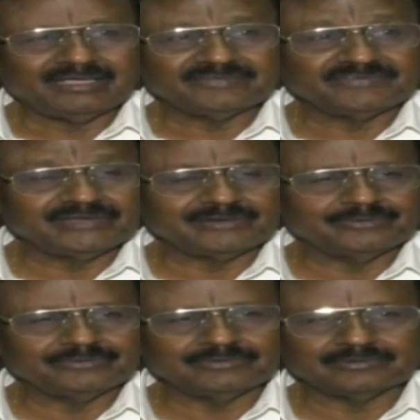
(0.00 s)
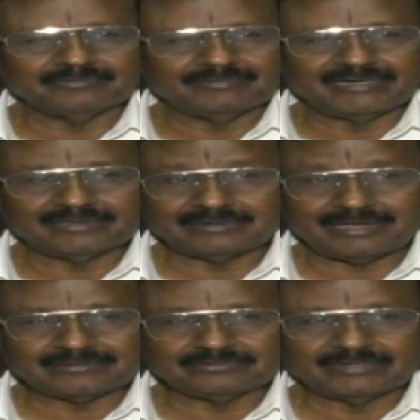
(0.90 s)
ఆ సీట్లు వాళ్ళకు
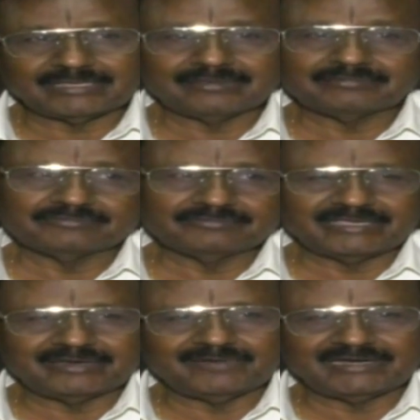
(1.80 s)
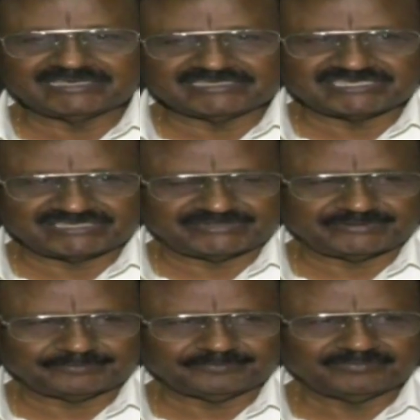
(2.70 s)
రాకుండా వేరే వాళ్ళకి
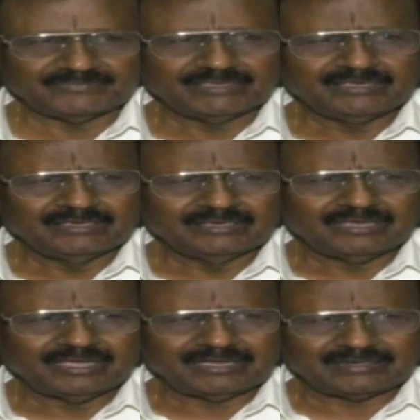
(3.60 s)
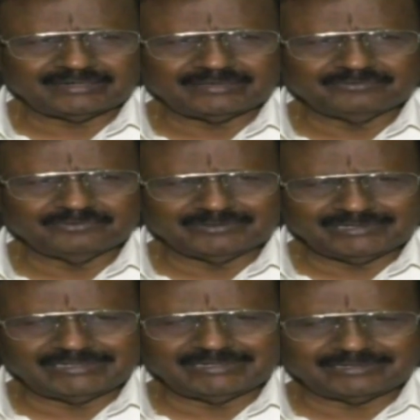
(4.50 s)
ఇచ్చేసారు అక్కడ
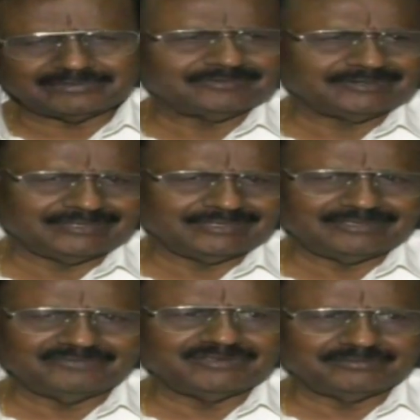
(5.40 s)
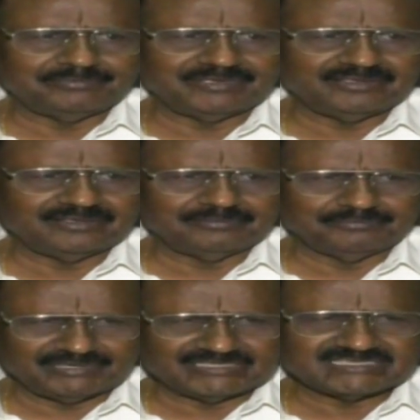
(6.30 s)
ఓన్లీ నాట్ ఓన్లీ ఈవెన్ బీ
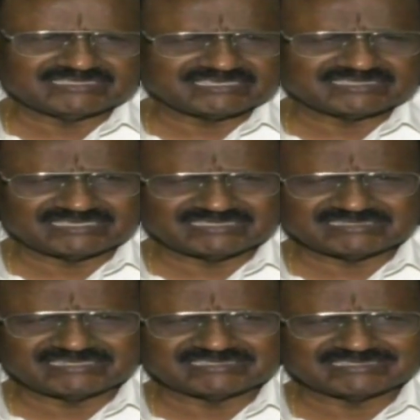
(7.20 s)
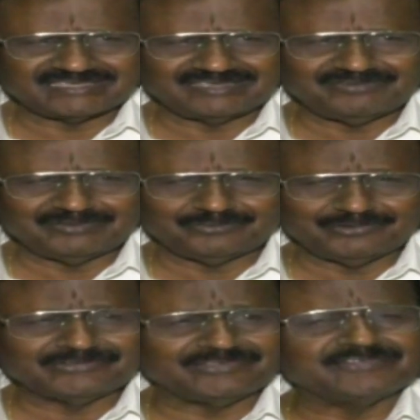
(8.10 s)
బీసీస్ ఎస్ఎస్టీస్ ఈవెన్
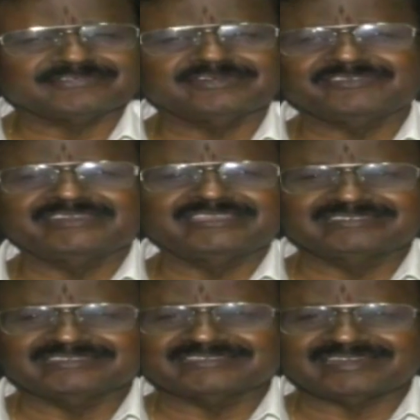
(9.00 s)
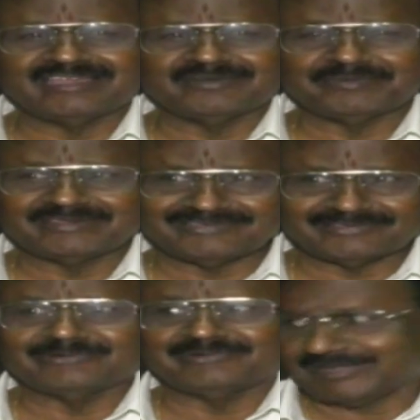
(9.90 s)
ఓసీస్ కూడా విలేజ్ నుంచి రాని
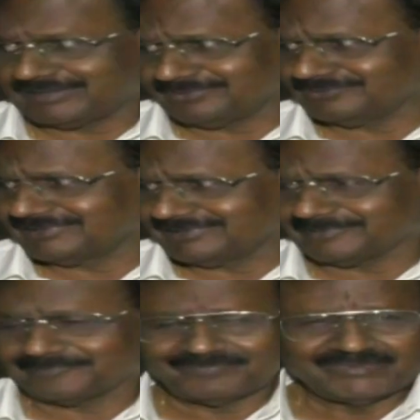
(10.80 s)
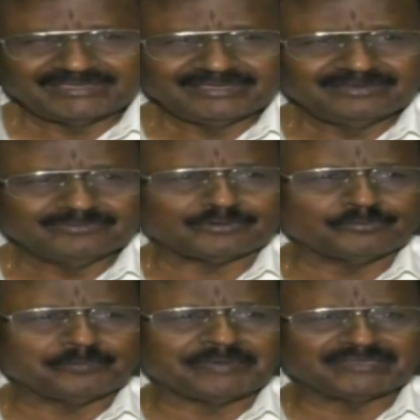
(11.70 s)
పరిస్థితులు ఉండే ఆ రోజులలో ఒక
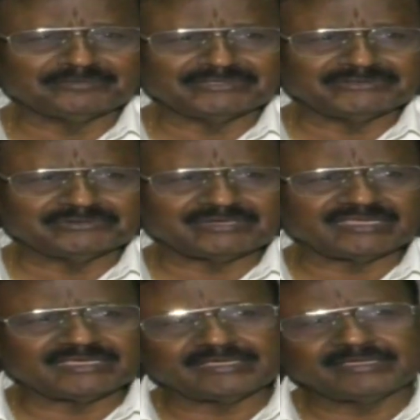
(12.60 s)
ముప్పై ఐదు మంది ఉంటే